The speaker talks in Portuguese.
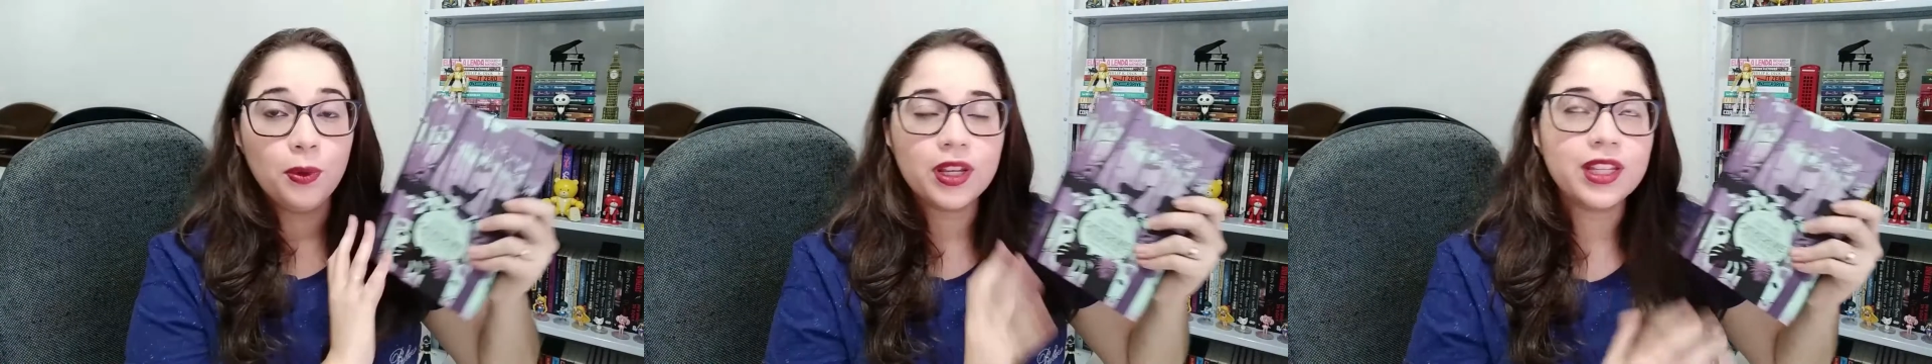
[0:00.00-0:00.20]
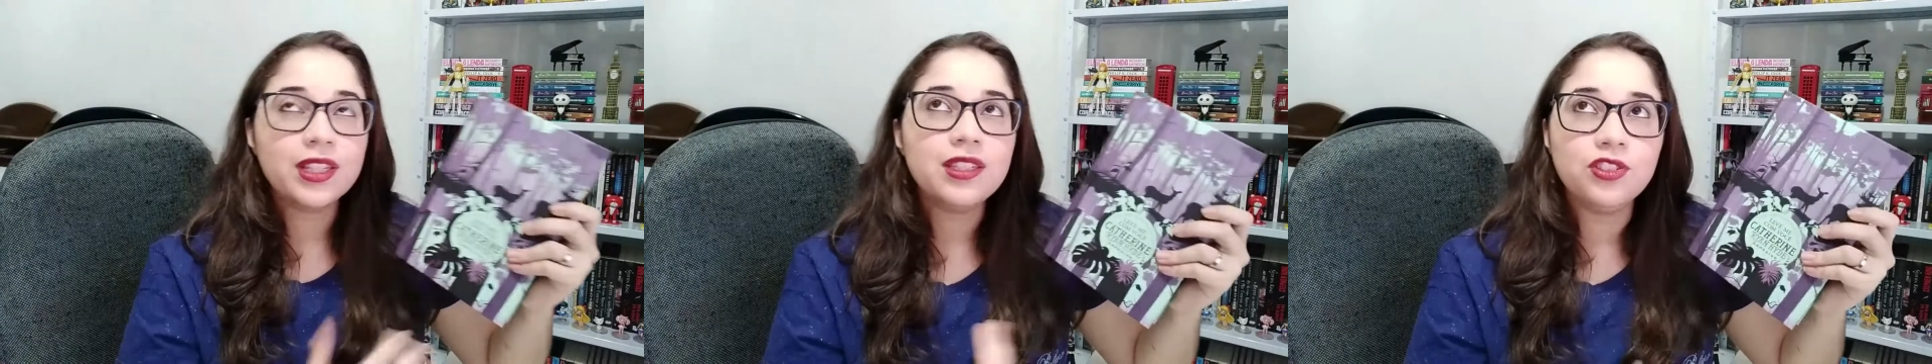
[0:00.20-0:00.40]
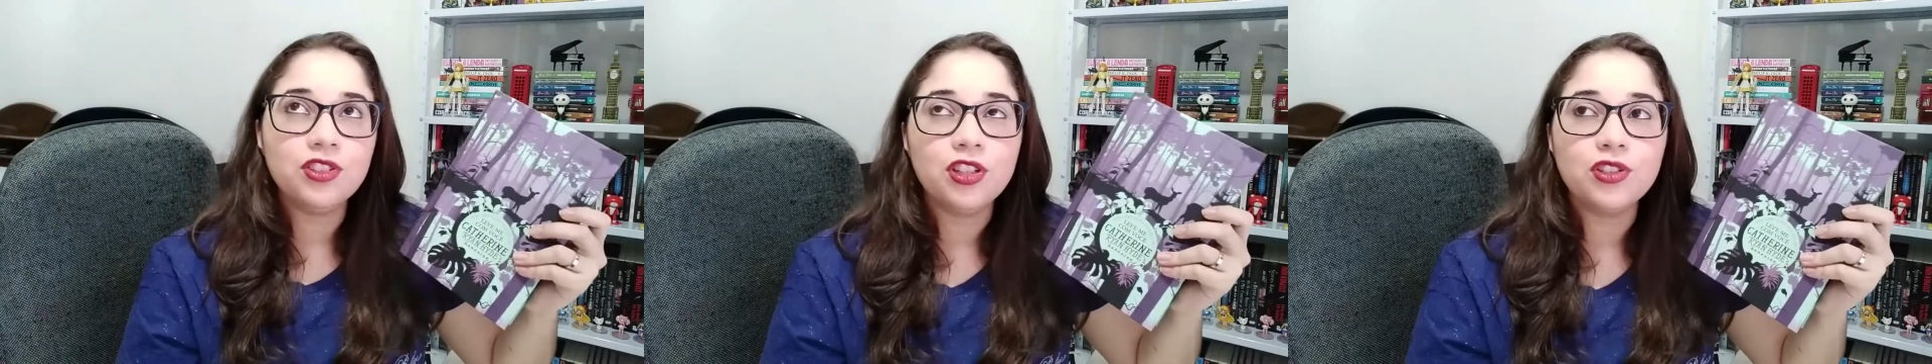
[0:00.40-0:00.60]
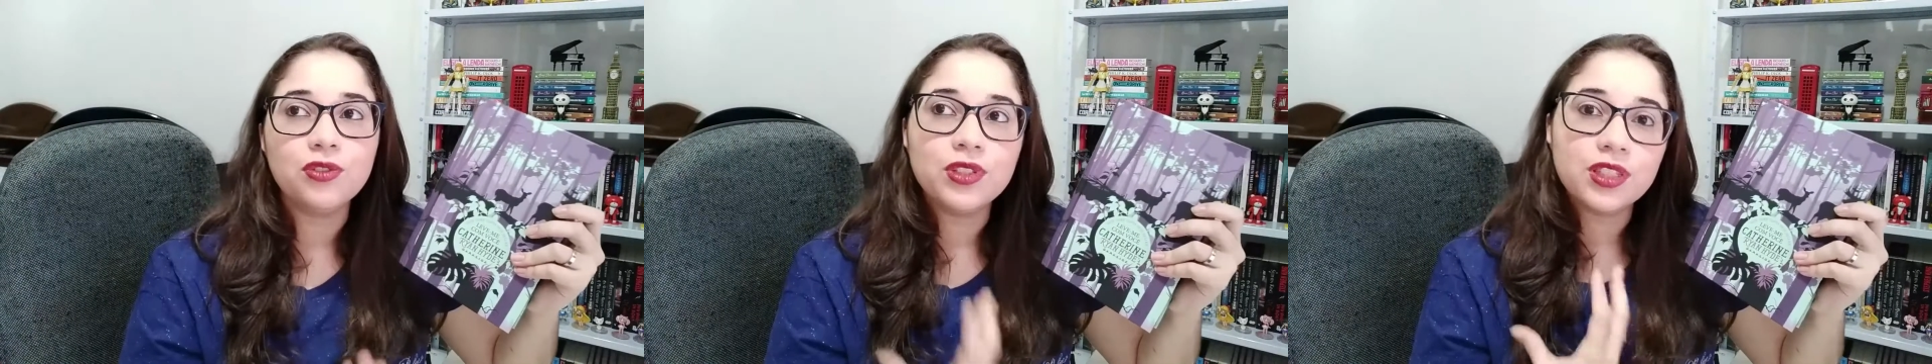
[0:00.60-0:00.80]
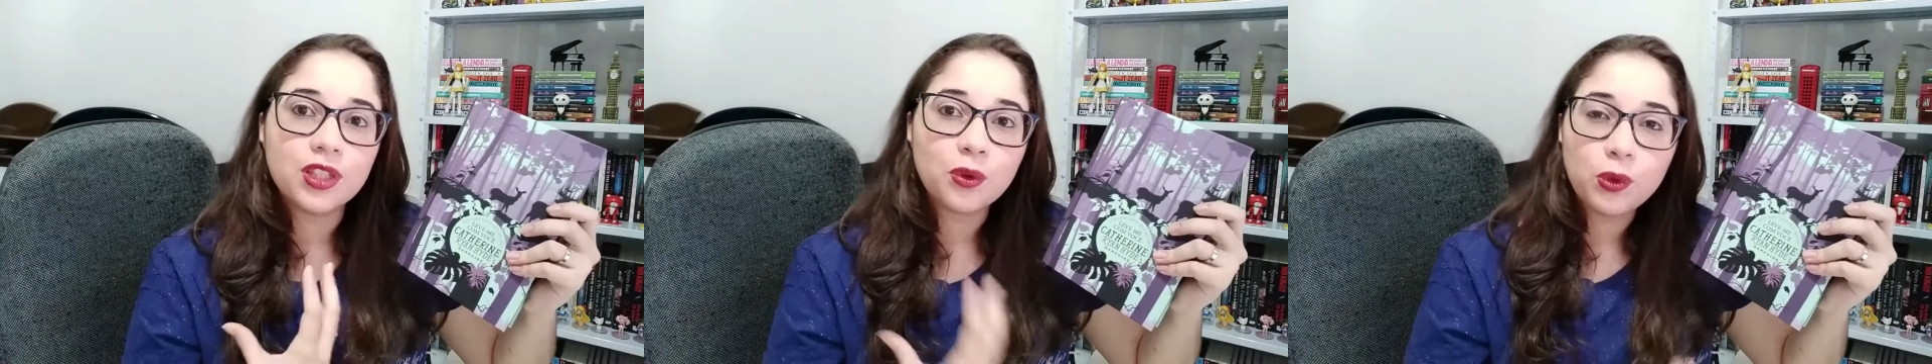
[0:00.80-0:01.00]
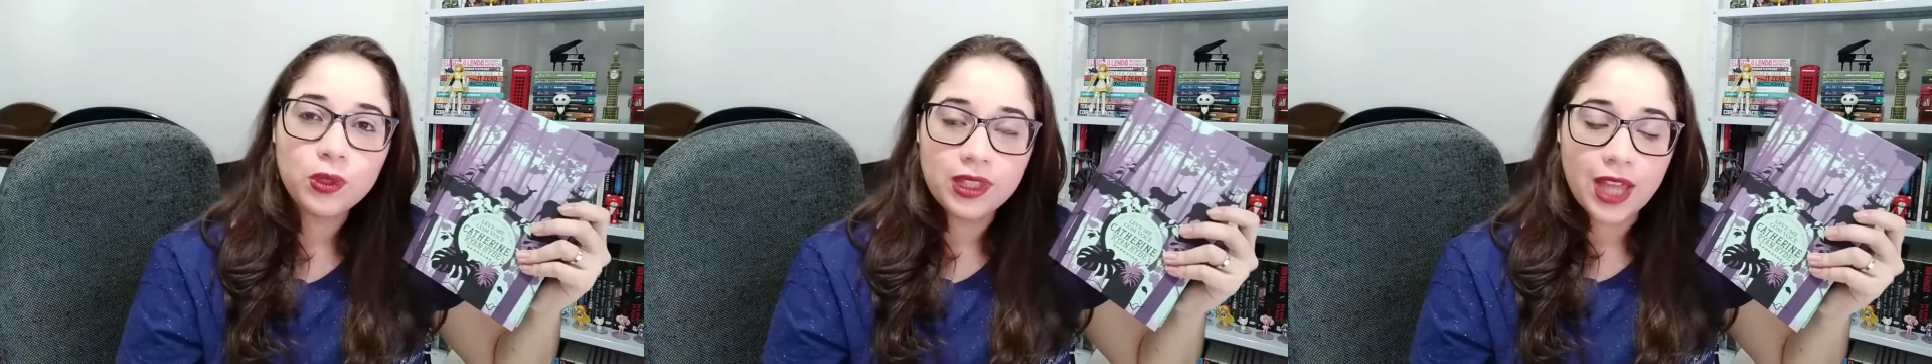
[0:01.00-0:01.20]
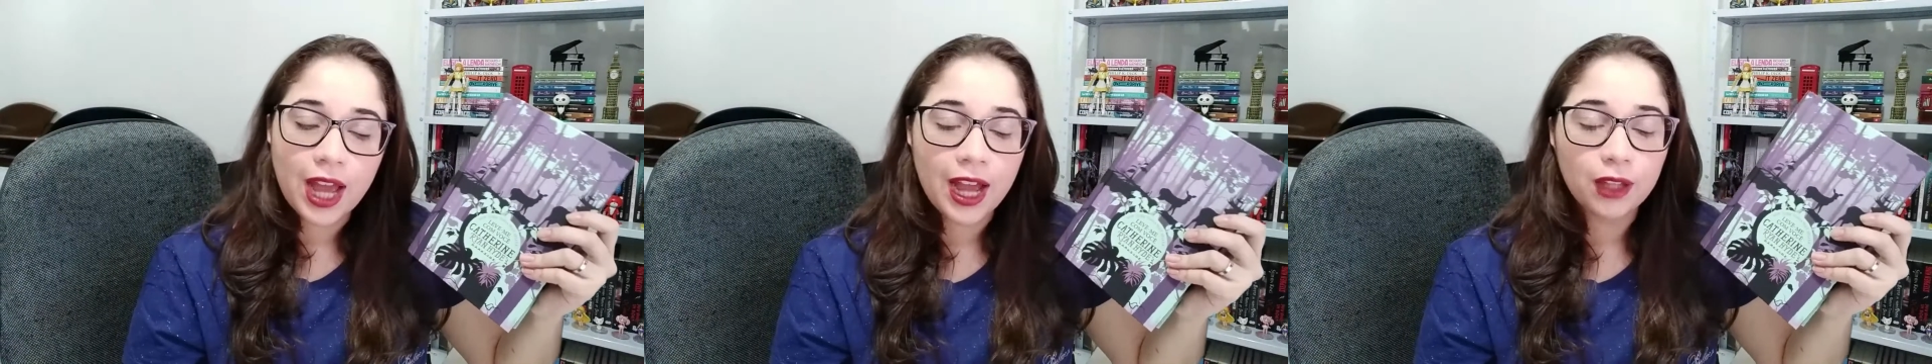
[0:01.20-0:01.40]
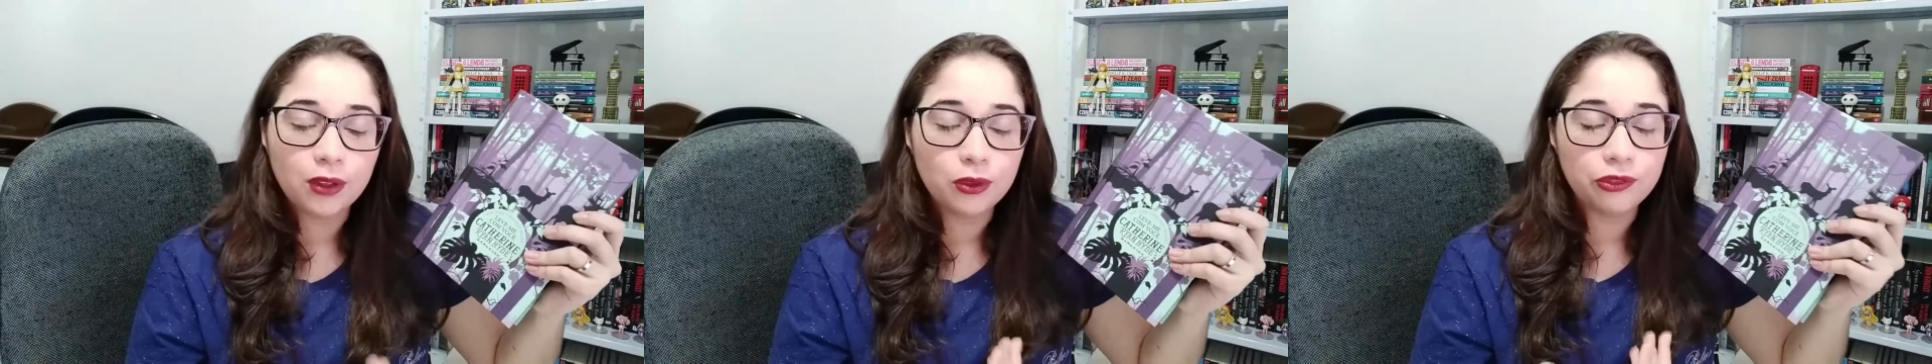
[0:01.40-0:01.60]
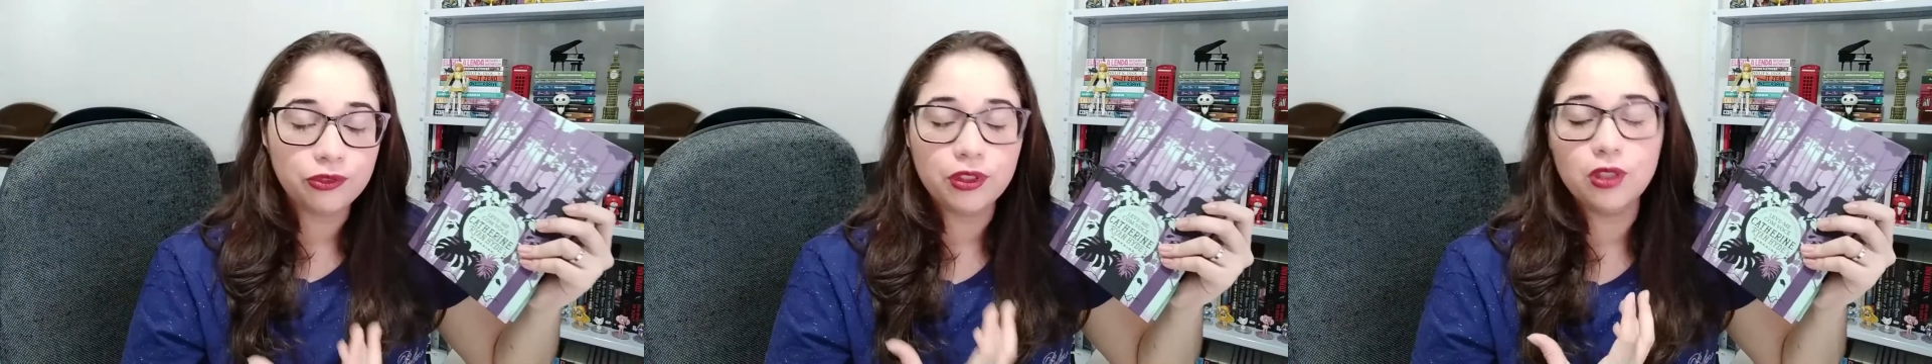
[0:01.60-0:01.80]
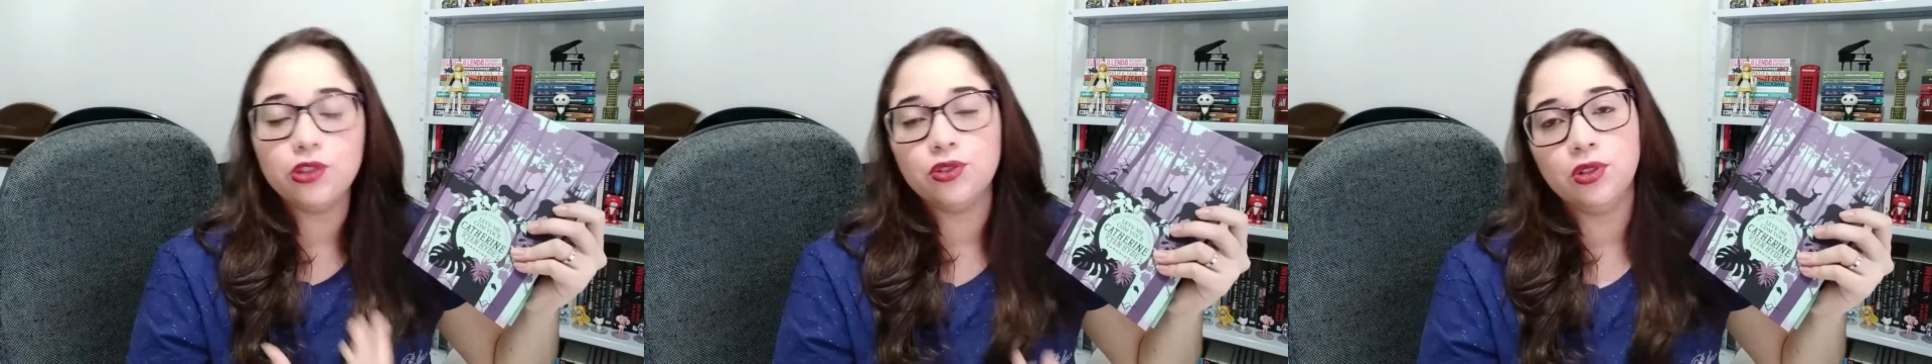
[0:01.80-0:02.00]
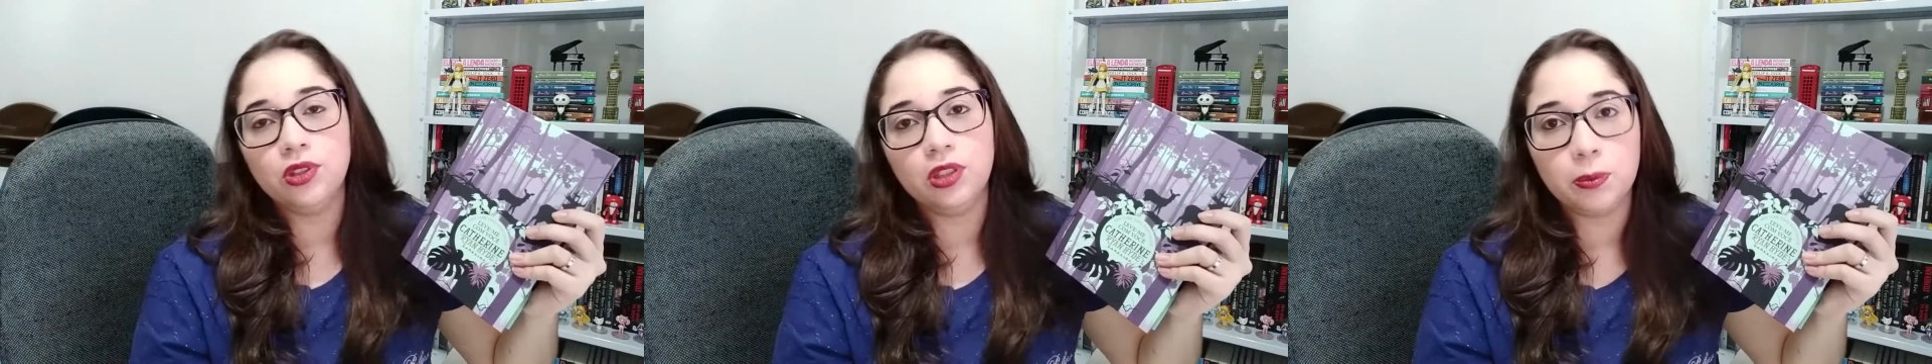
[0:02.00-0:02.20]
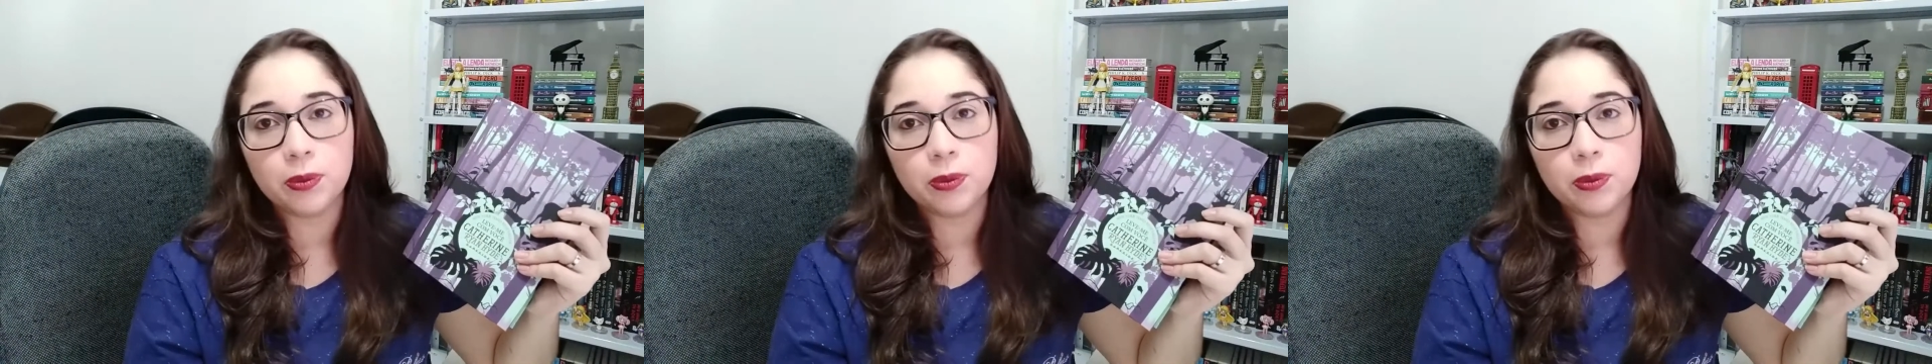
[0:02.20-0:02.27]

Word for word: Porque assim, gente, você cuidar do filho de uma outra